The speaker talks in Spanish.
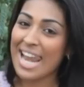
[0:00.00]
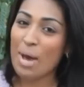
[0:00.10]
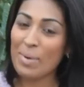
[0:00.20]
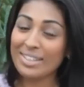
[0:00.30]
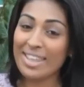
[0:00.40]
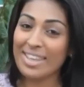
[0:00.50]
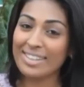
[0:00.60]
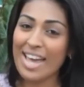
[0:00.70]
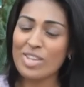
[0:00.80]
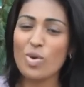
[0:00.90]
las ventas de
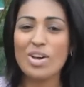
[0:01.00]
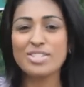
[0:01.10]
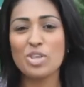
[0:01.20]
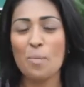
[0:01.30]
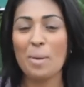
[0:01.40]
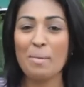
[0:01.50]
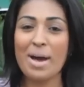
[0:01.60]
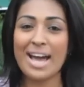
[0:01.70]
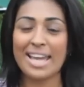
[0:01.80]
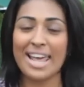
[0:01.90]
este año han sido más
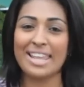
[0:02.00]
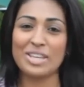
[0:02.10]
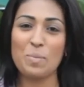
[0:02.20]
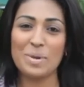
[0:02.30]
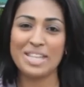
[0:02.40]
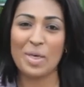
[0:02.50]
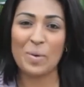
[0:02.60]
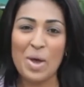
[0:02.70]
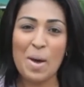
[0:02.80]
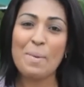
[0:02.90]
bajas que las del año pasado.
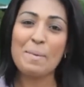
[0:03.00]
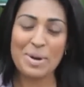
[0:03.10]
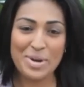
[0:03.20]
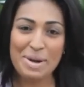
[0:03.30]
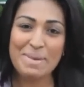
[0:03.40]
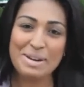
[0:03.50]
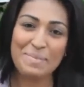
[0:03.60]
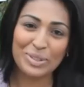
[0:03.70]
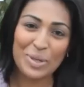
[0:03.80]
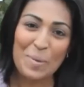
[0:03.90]
Para Panorama
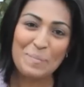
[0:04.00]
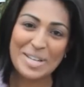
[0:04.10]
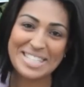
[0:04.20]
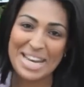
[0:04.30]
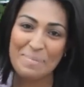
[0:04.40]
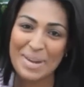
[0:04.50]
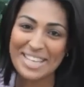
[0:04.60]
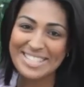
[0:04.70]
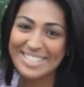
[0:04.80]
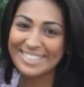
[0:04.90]
reportó Priscila Pérez.